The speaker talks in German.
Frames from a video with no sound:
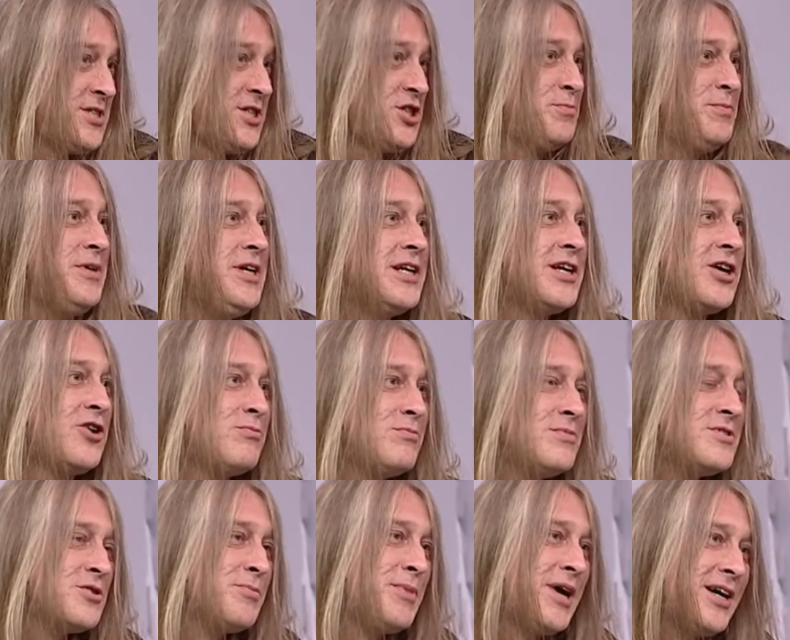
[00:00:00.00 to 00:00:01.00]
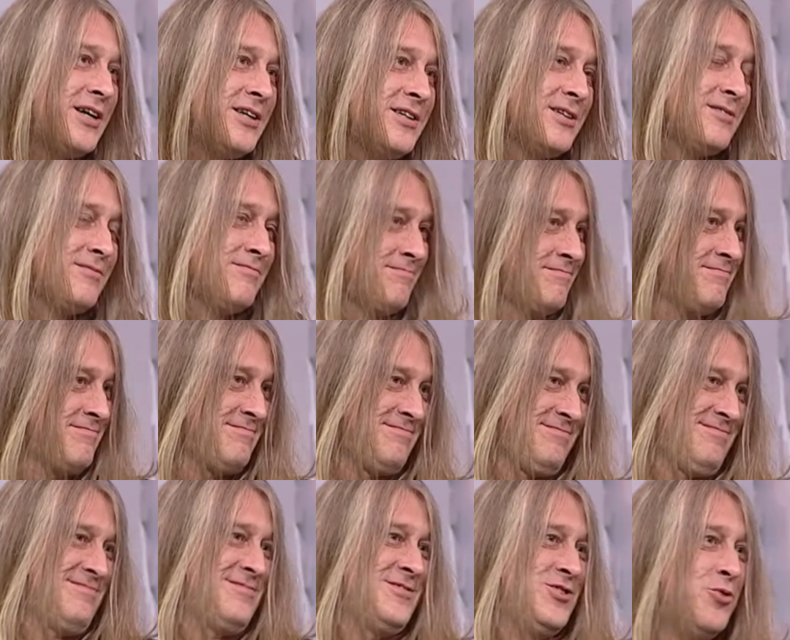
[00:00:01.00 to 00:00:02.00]
Spielraum zu behalten,
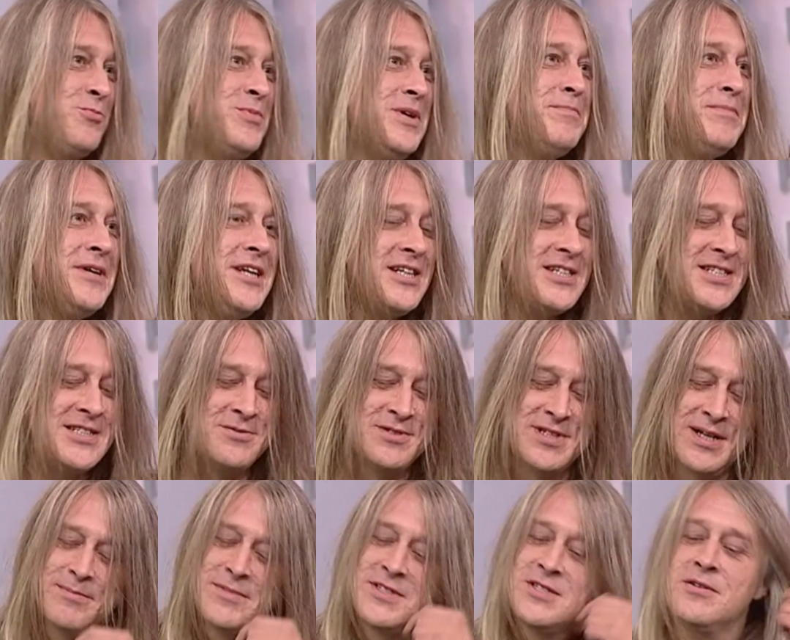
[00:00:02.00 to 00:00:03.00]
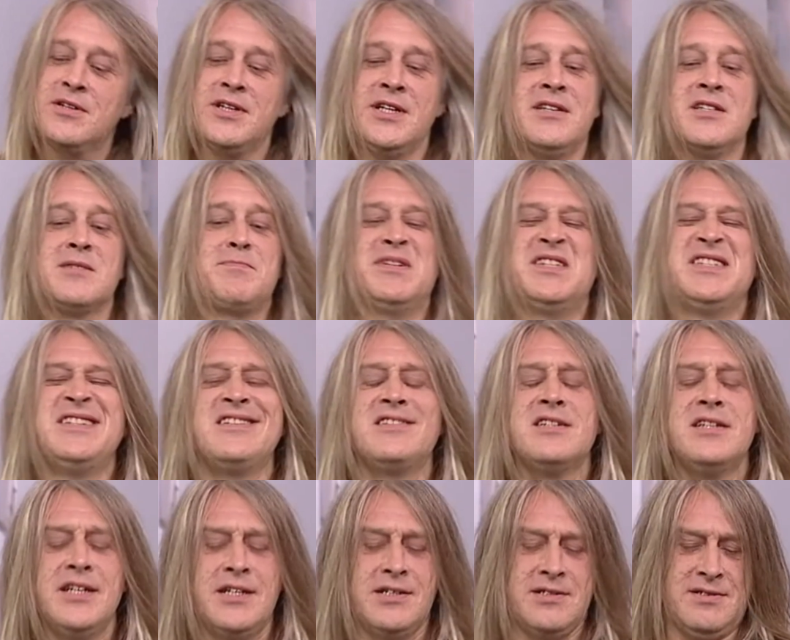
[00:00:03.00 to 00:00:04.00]
um den billigsten zusammenzukriegen. Es passierte
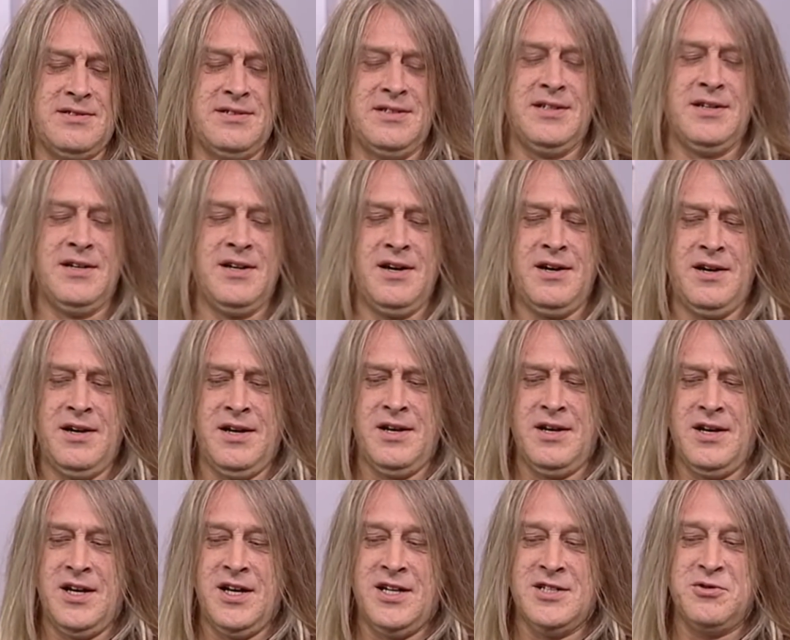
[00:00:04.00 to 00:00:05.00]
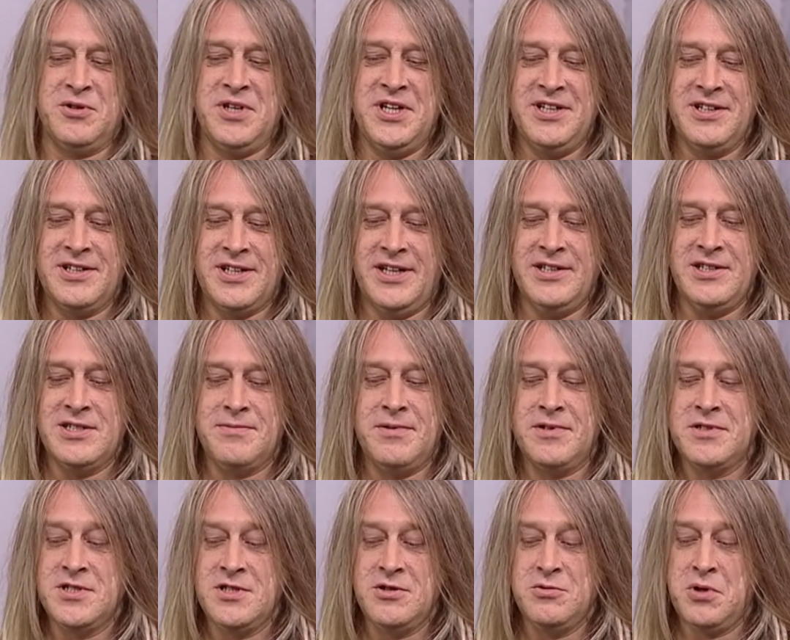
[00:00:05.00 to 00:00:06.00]
nichts. So gegen
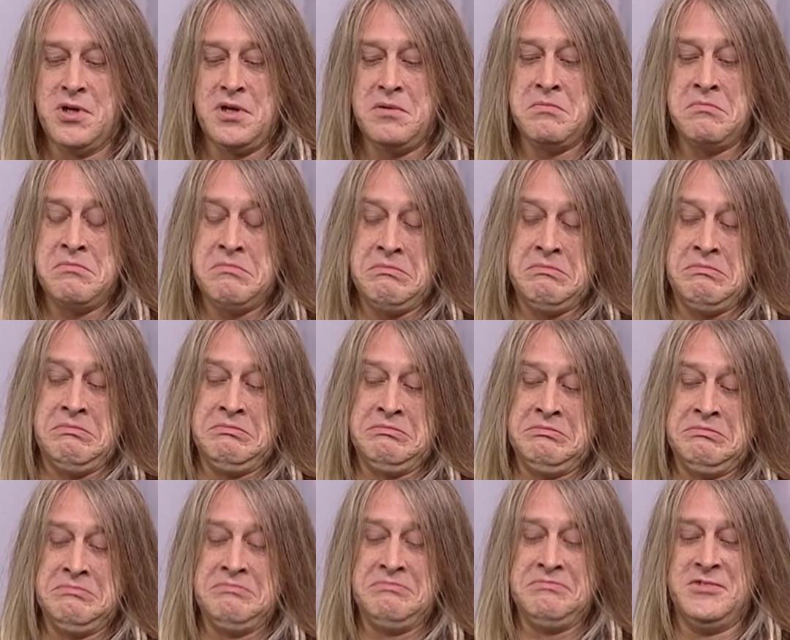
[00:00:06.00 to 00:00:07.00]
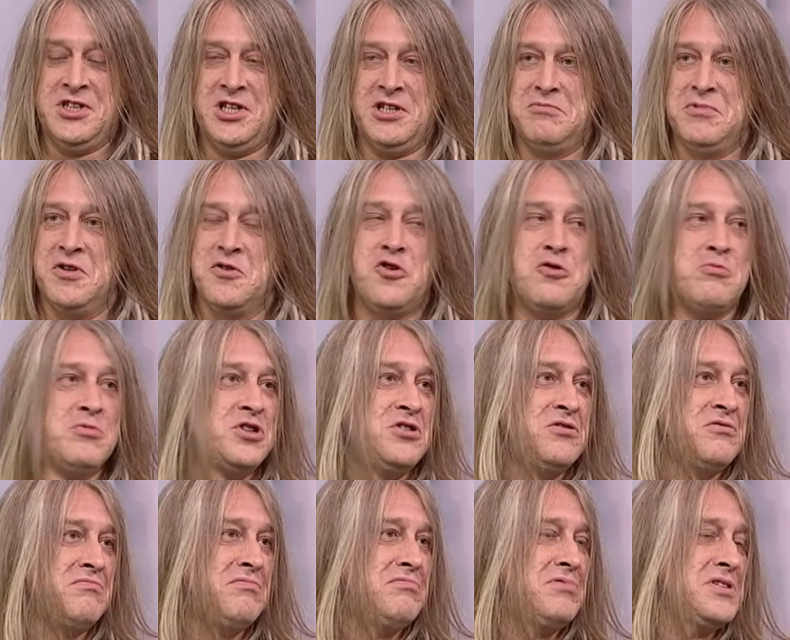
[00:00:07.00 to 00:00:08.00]
23 Uhr dachten wir
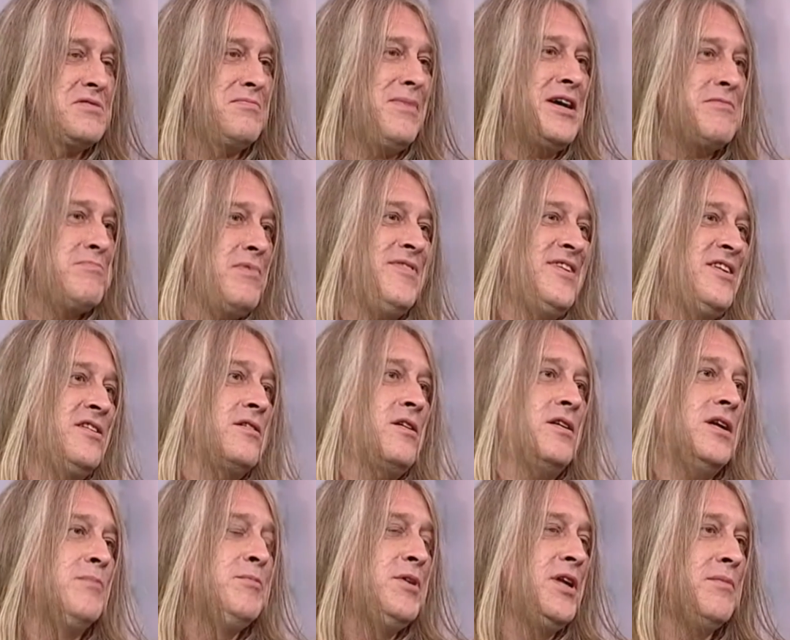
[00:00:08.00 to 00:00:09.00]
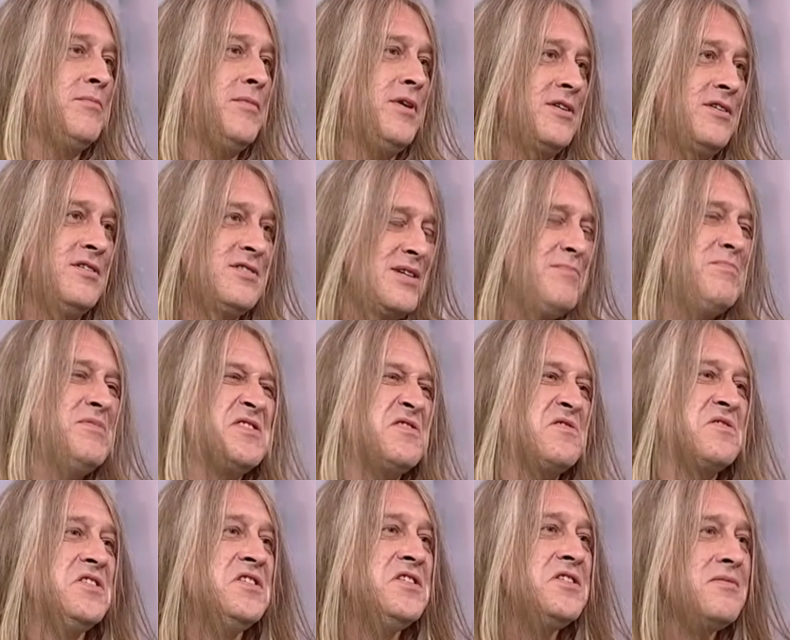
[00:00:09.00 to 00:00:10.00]
komisch, was machen wir, wenn da keiner mitmacht? Das gibt es
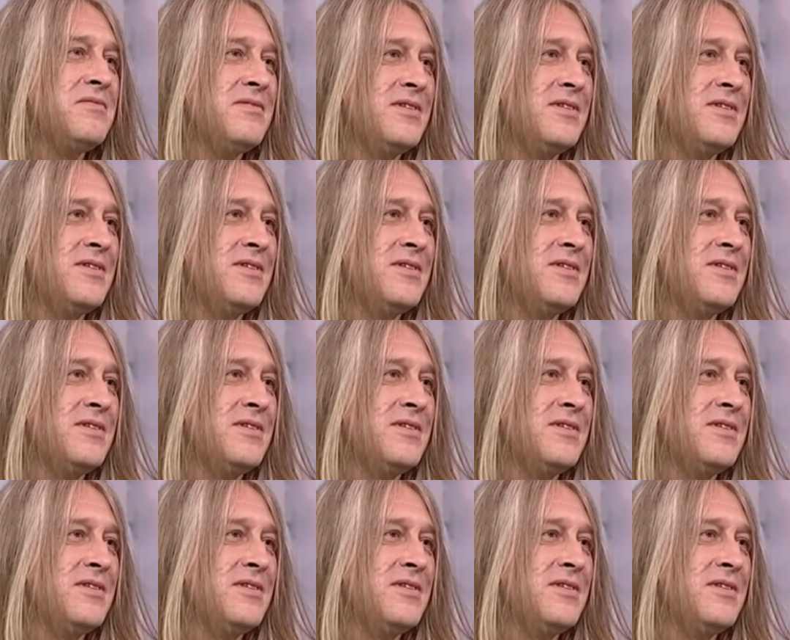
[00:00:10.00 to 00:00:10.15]
doch nicht.